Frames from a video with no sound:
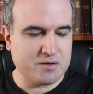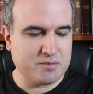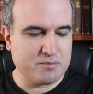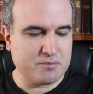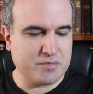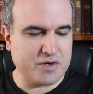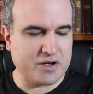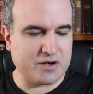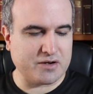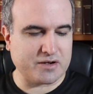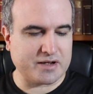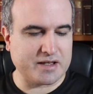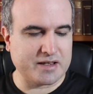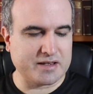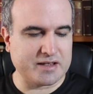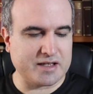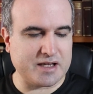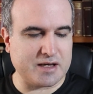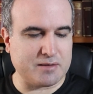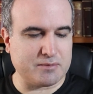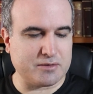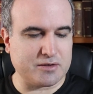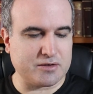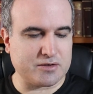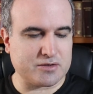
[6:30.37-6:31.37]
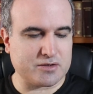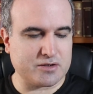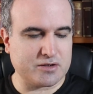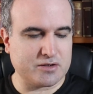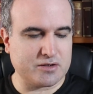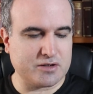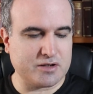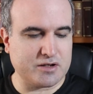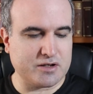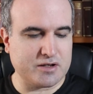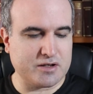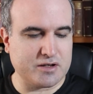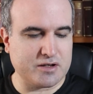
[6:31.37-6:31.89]
Bueno, qué diablos.
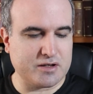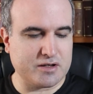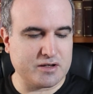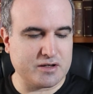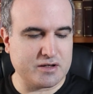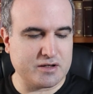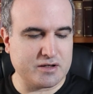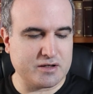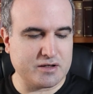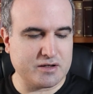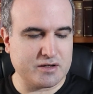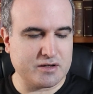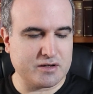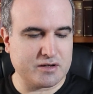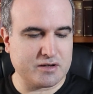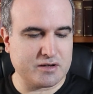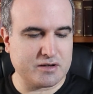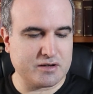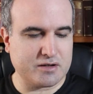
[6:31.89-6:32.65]
Eh,